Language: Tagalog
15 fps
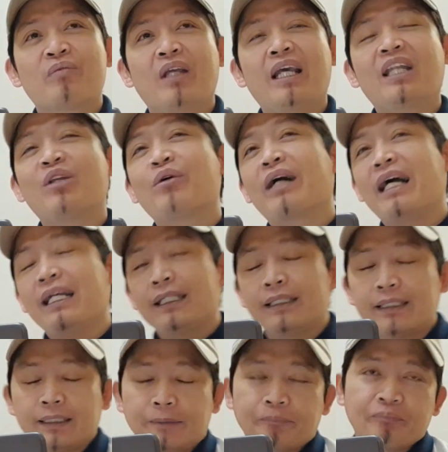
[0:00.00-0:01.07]
Ito
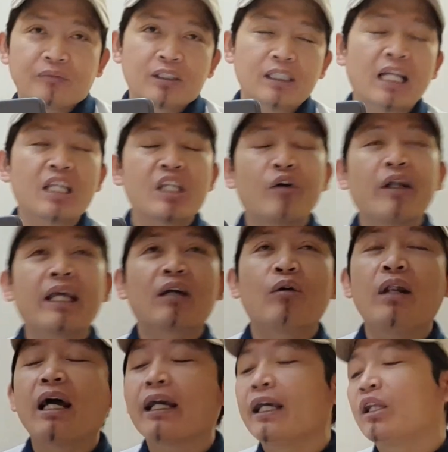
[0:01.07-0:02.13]
guys, sa theory
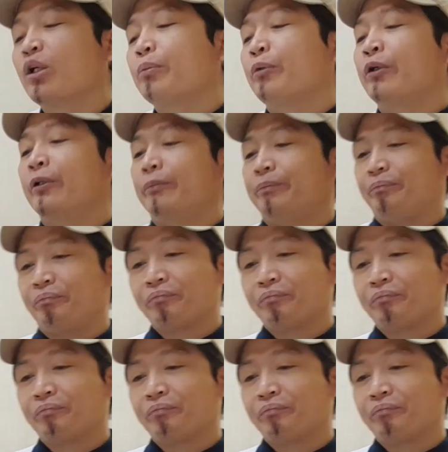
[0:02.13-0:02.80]
ko lang ito po.